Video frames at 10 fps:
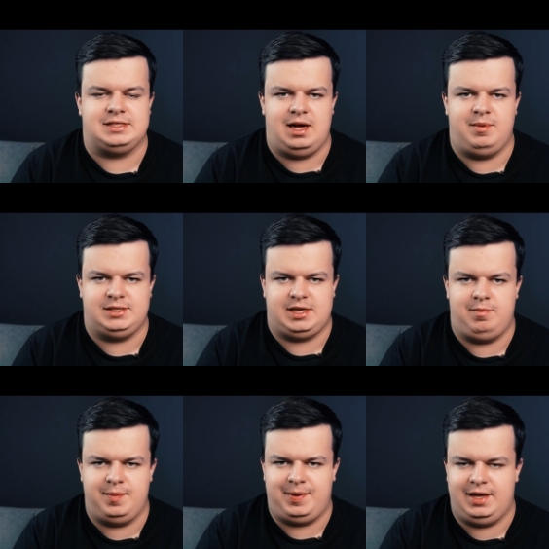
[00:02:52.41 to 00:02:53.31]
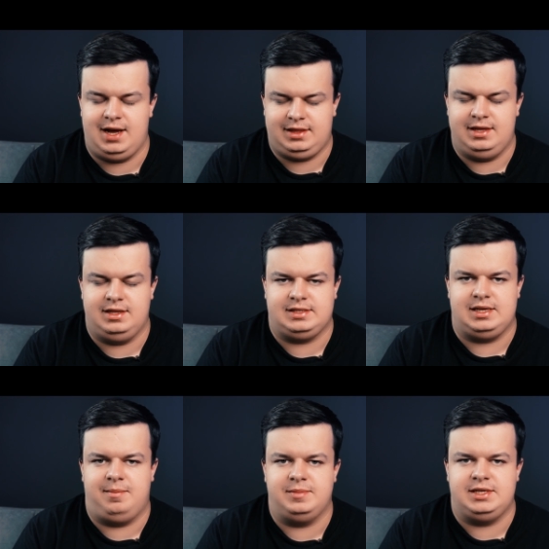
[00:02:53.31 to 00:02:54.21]
самый-самый приятный на
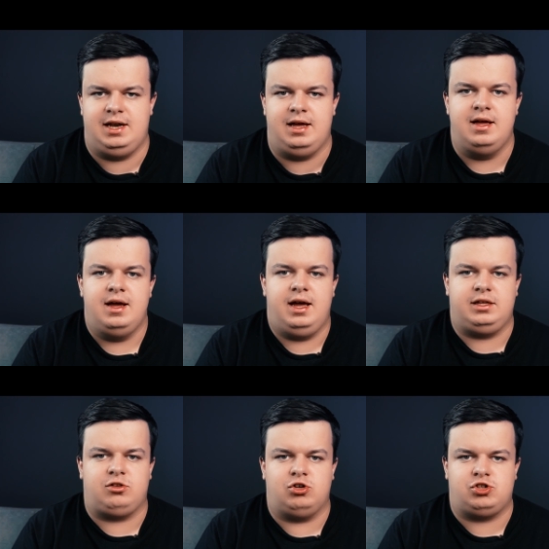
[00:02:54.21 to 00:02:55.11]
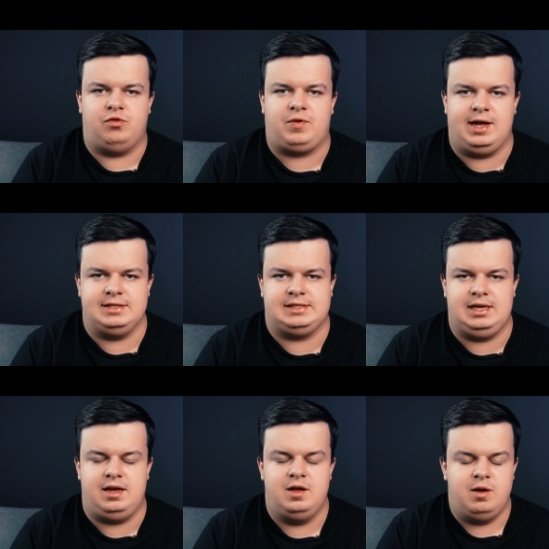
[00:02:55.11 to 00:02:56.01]
самом деле, это то, что в
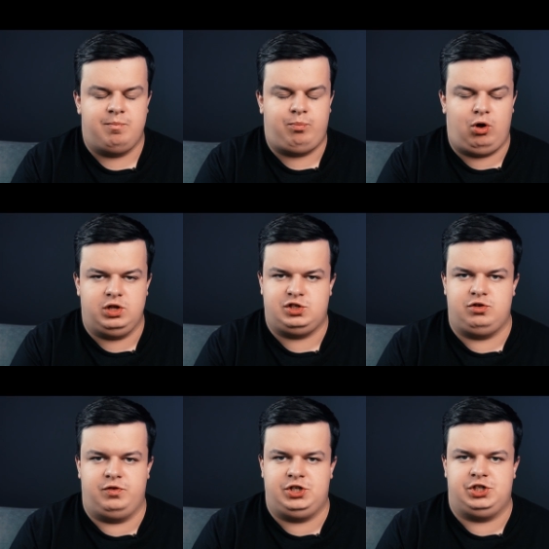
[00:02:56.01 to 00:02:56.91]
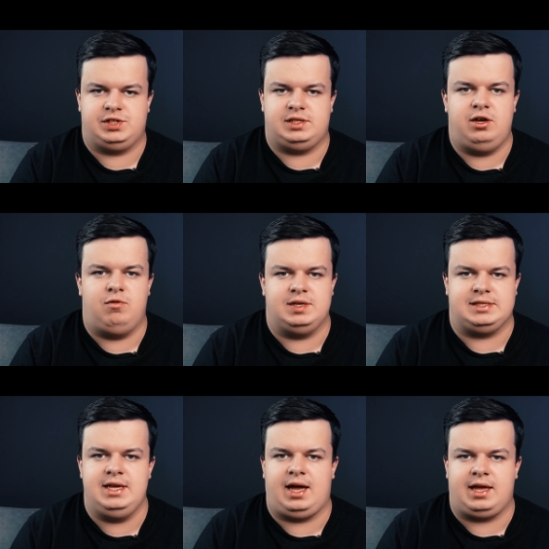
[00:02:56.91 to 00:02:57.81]
конце полностью вы чисты, у
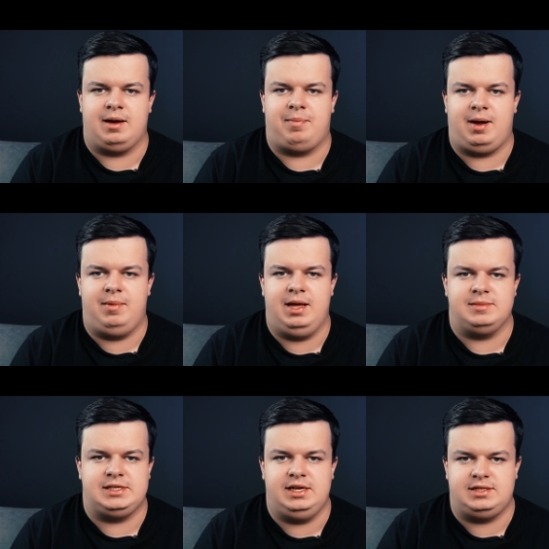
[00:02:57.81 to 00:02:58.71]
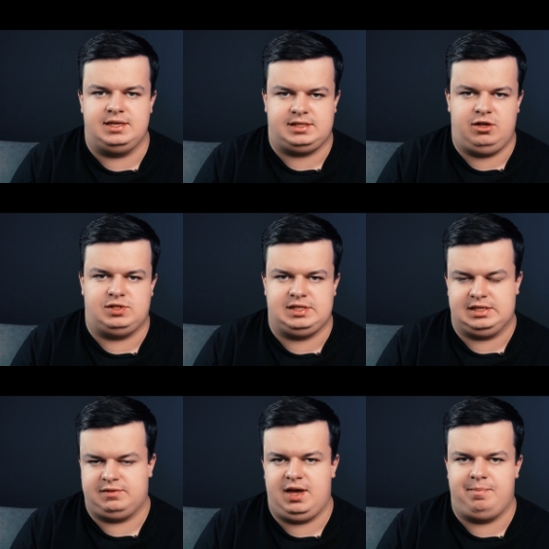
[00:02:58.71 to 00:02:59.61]
вас никаких проблем, зритель остается
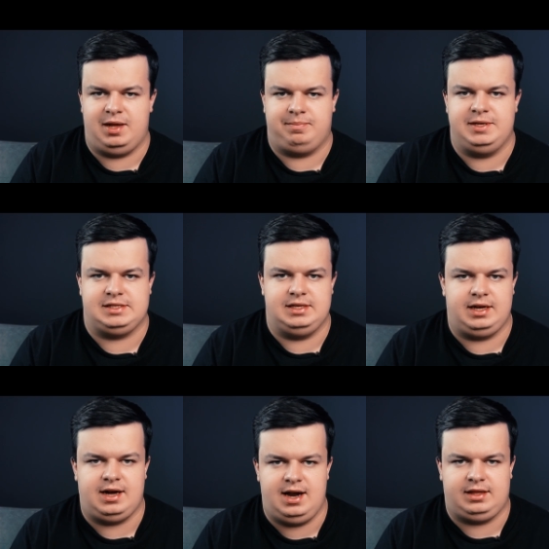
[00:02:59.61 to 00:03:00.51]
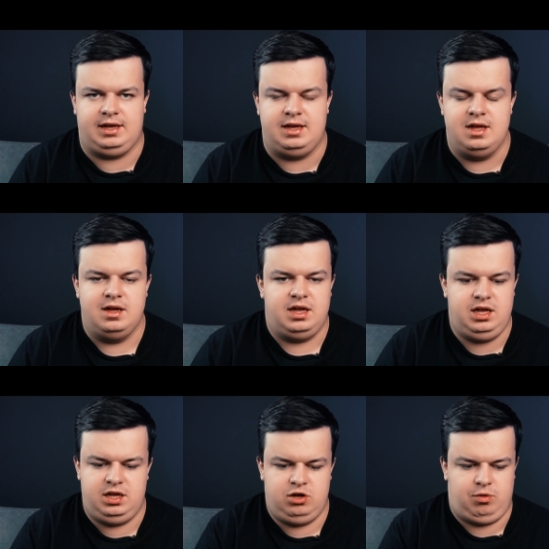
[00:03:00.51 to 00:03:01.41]
со своей подписанной картой и
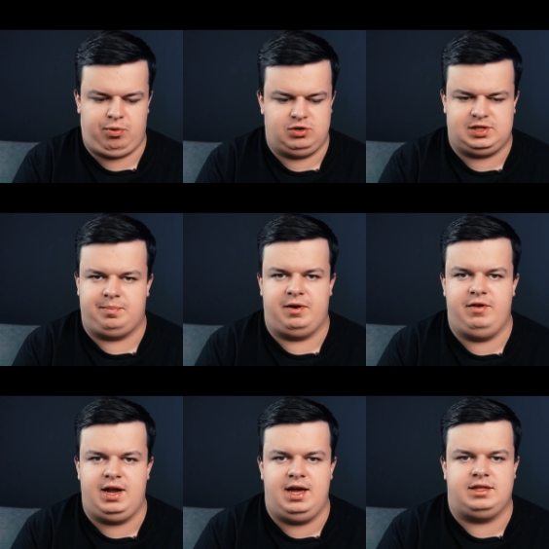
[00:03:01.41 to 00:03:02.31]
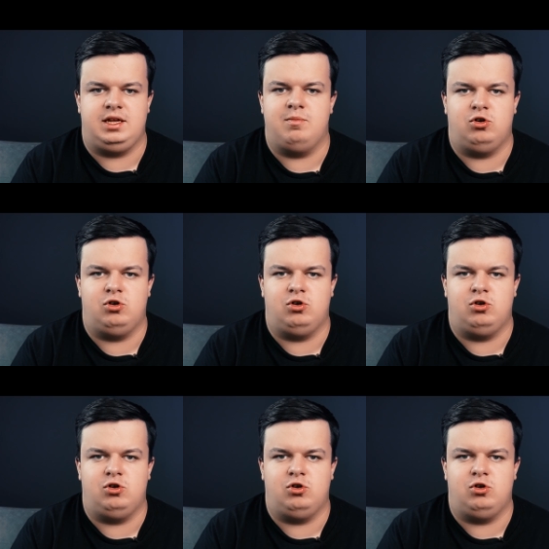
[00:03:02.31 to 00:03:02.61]
ее просто проверяет и не